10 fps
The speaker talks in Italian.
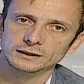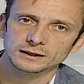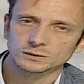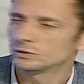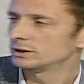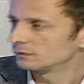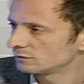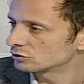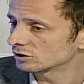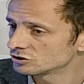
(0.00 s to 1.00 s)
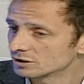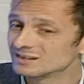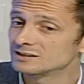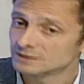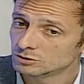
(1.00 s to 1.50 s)
e quindi, visto che i
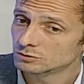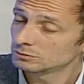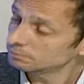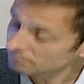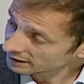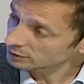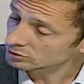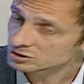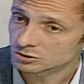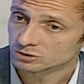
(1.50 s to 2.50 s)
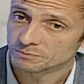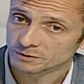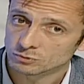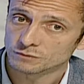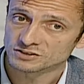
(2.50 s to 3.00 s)
cittadini stanno pagando dei soldi
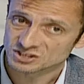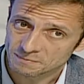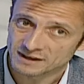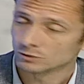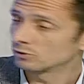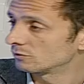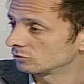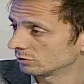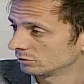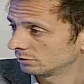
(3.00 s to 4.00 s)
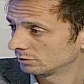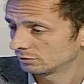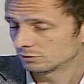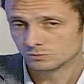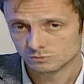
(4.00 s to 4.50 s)
perché uno faccia bene quel lavoro,
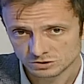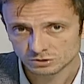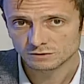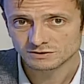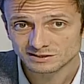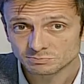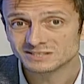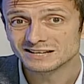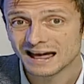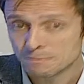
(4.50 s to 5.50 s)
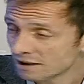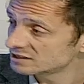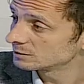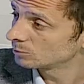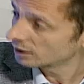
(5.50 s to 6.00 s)
quei soldi devono essere spesi al
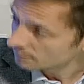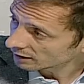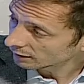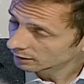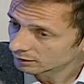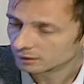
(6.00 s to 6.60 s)
massimo e bene. C'è